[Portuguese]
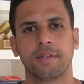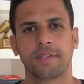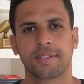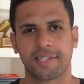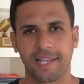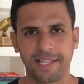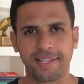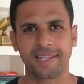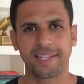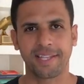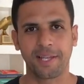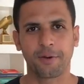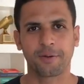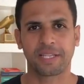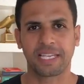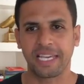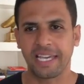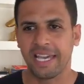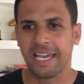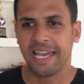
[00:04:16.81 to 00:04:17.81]
Você entendeu
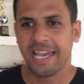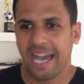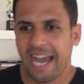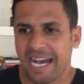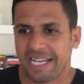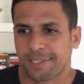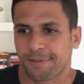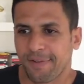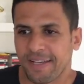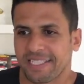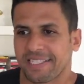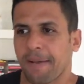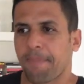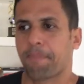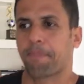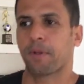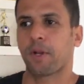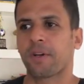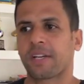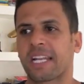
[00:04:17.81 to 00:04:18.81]
que às vezes a
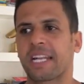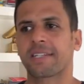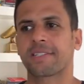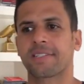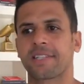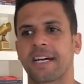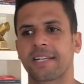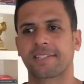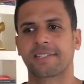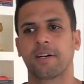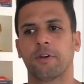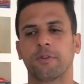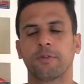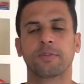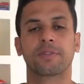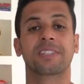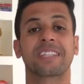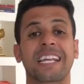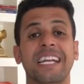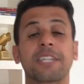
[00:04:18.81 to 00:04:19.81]
procrastinação
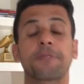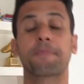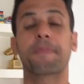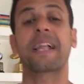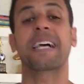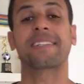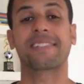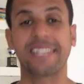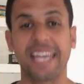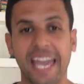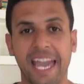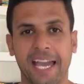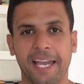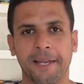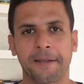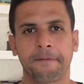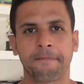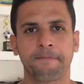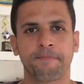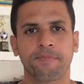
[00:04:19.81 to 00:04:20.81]
nos traz prazer,